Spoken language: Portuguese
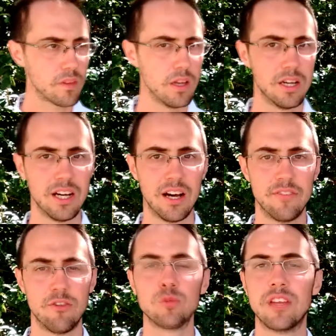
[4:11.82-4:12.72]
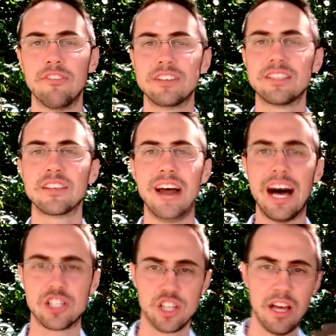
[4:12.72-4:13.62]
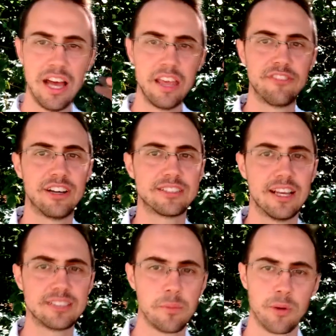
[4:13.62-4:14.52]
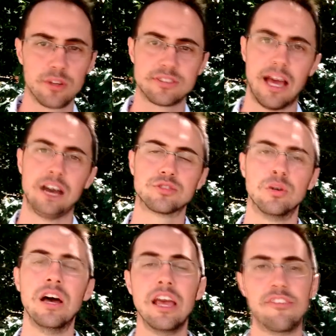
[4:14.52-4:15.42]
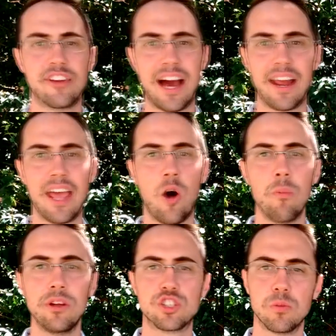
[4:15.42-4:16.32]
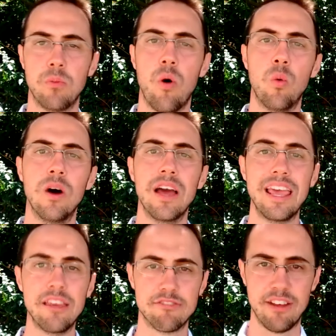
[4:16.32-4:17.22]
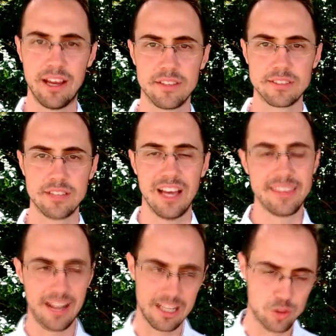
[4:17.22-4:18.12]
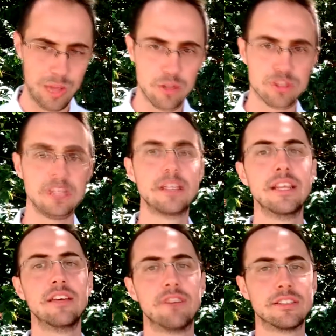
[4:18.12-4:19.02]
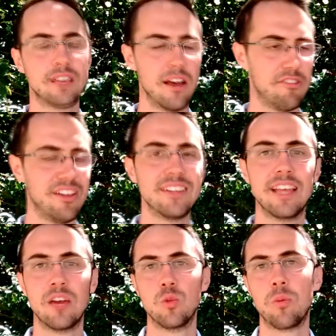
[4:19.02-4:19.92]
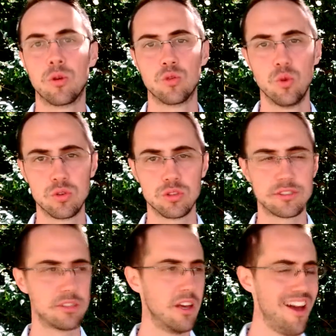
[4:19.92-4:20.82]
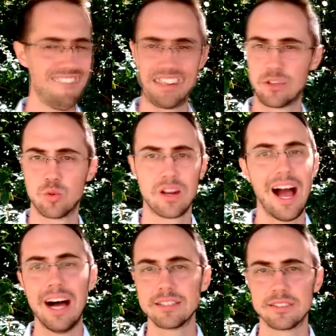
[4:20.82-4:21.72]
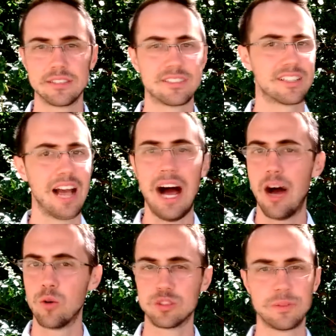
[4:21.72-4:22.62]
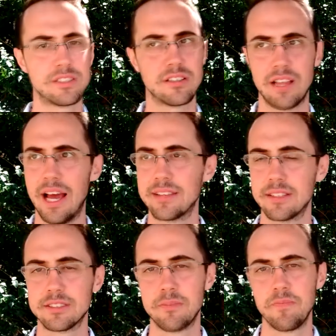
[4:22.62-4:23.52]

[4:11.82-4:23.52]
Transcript: Uh, vão ter facilidade em fazer esse processo e ficar realmente bom em vendas, ter resultados incríveis vendendo produtos, vendendo casas, carros, bicicletas.